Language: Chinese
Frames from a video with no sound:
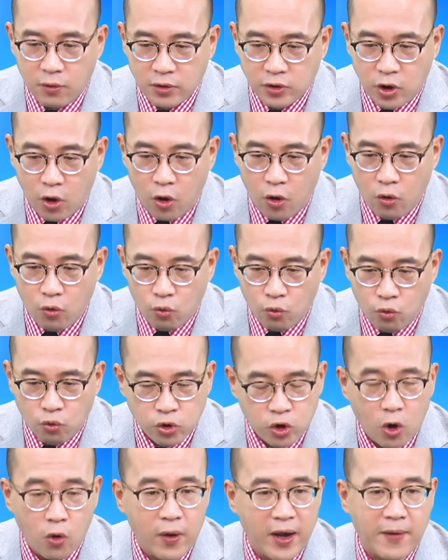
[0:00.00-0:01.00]
都无
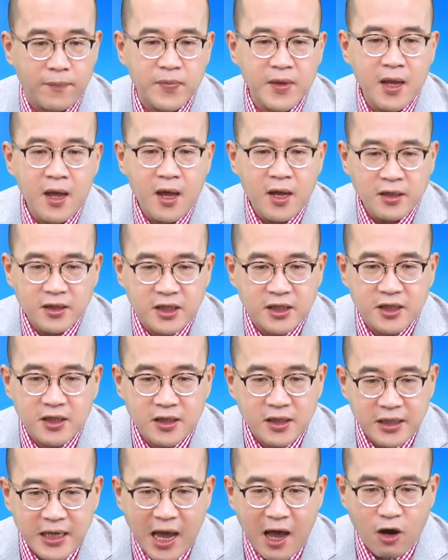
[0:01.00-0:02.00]
所谓，
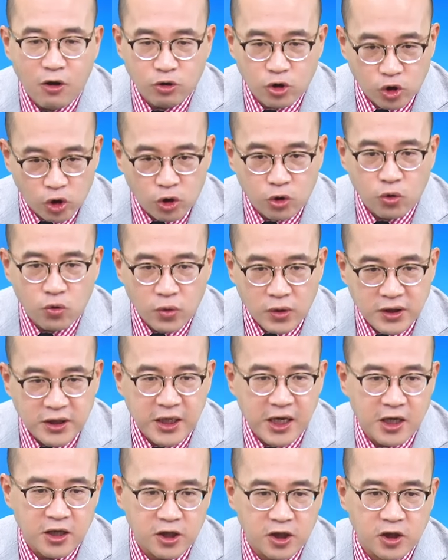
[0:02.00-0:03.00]
只要出
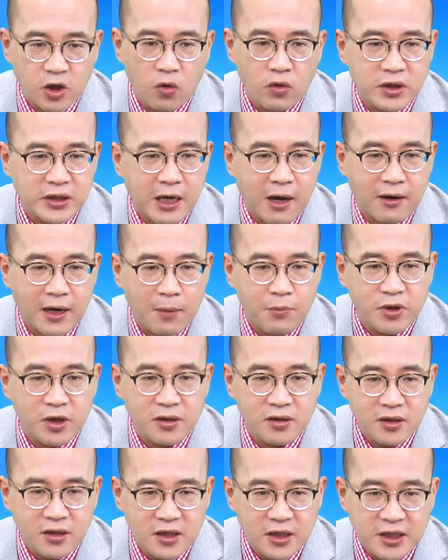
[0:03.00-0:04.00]
现收脚，那不是
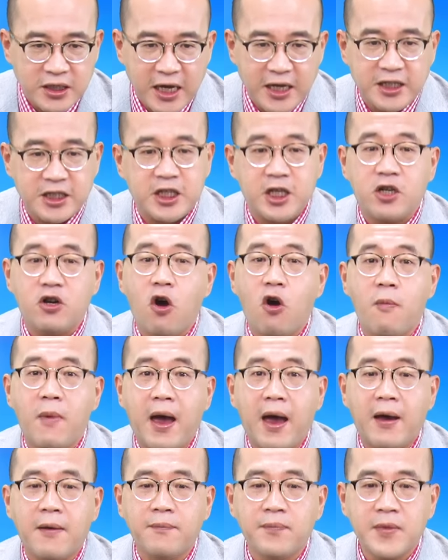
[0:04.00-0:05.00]
日线起攻
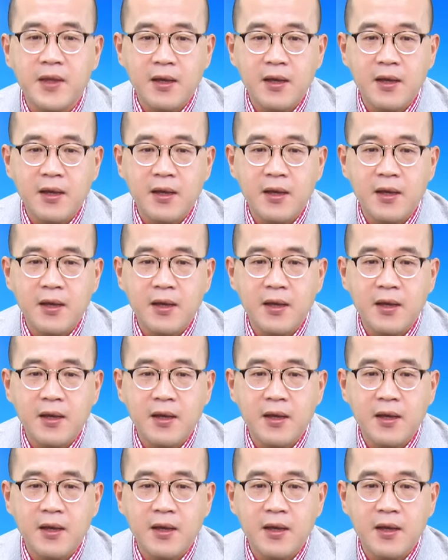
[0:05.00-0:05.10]
吗？